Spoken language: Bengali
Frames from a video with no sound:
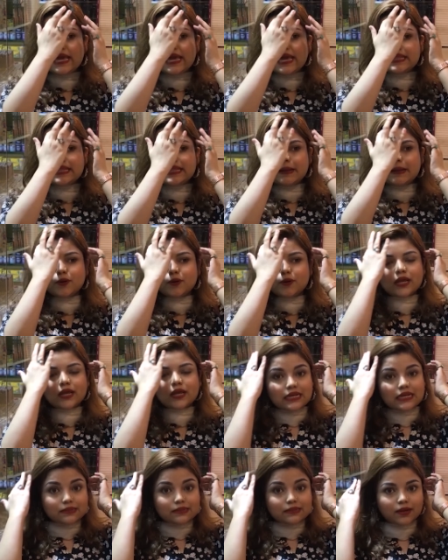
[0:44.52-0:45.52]
নিয়ে
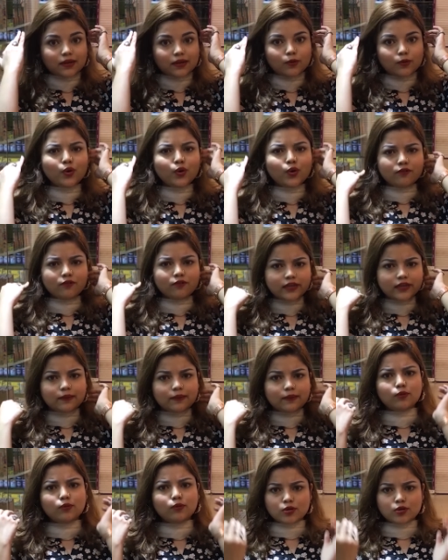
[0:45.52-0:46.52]
তারপর অনেক আড্ডা মারবো
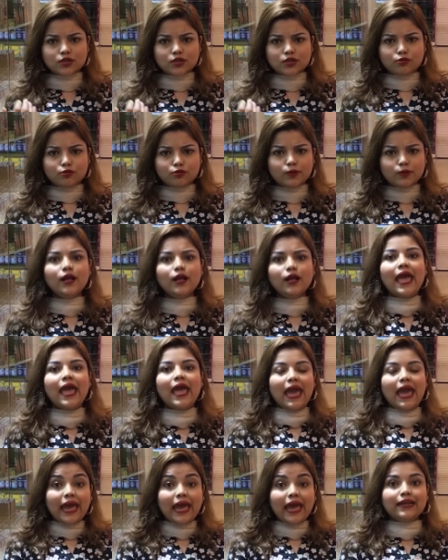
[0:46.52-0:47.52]
কফি খাবো মজা
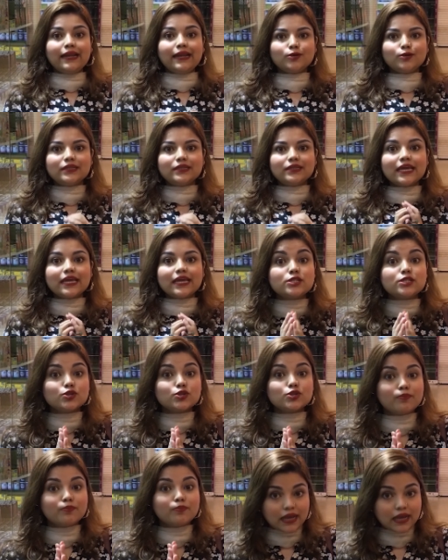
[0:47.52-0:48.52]
করবো অ্যান্ড তোমাদের
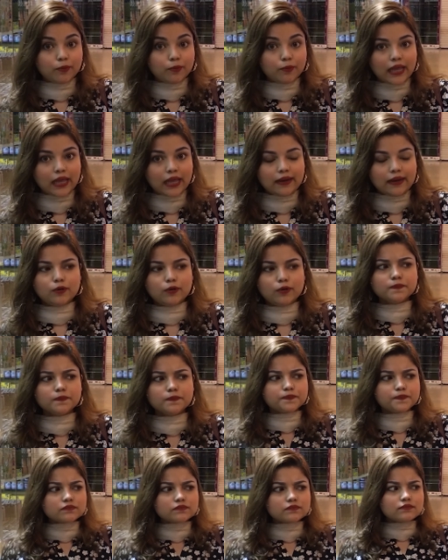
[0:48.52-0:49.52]
কিছু কিছু মেকআপও
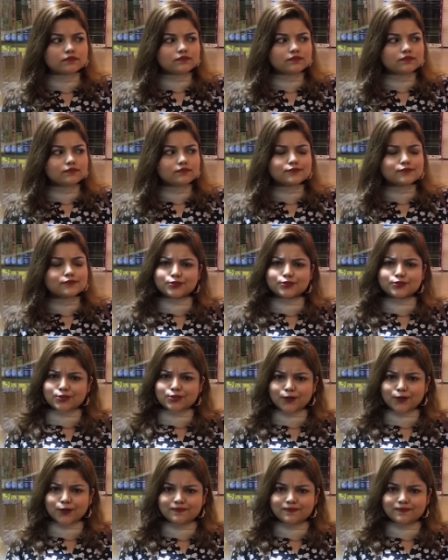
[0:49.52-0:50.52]
দেখাবো
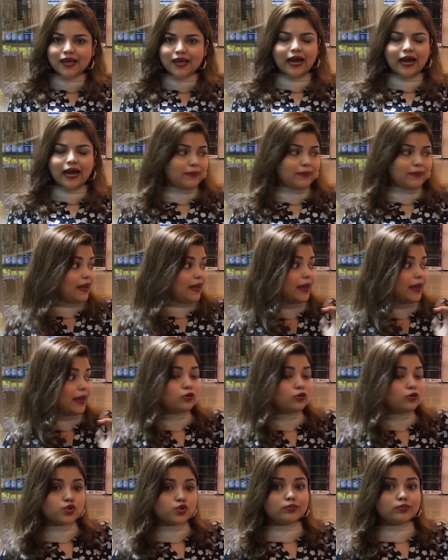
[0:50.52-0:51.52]
সো চলো
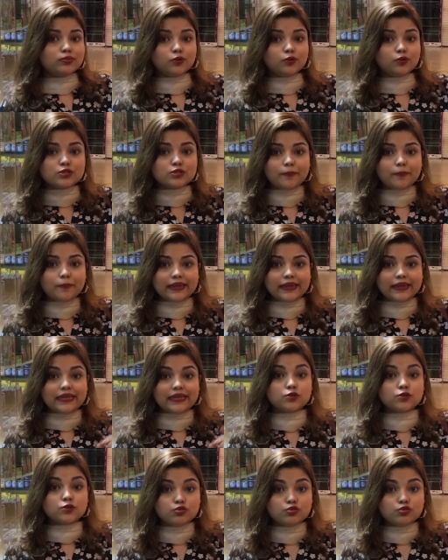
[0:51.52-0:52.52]
এবং শোরুমটা এখন খুঁজে
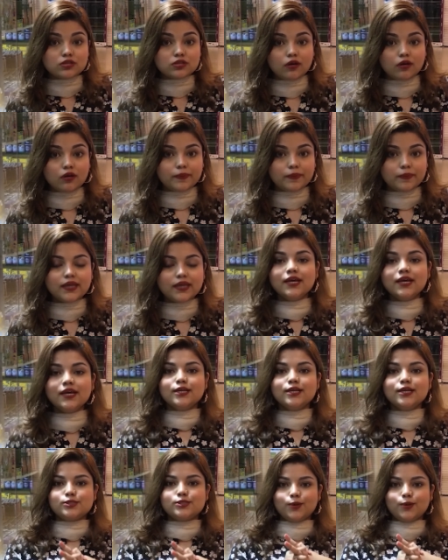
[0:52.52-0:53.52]
পাই নাই সো খুঁজতে
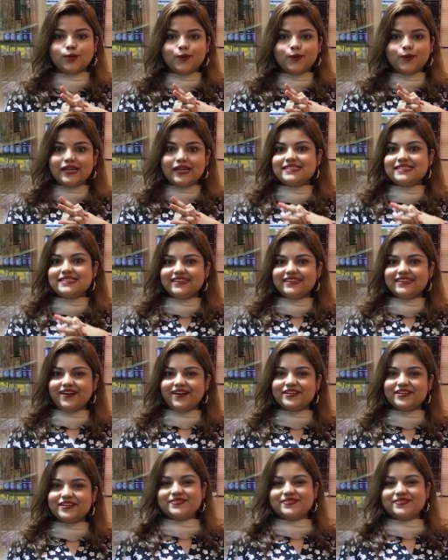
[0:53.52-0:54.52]
হবে সো
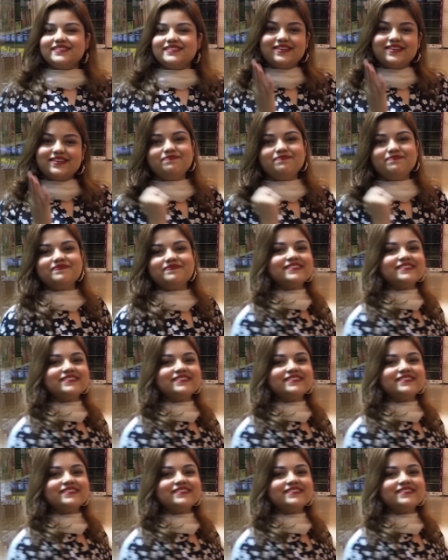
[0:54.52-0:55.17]
লেটস সি হাউ ইট কাম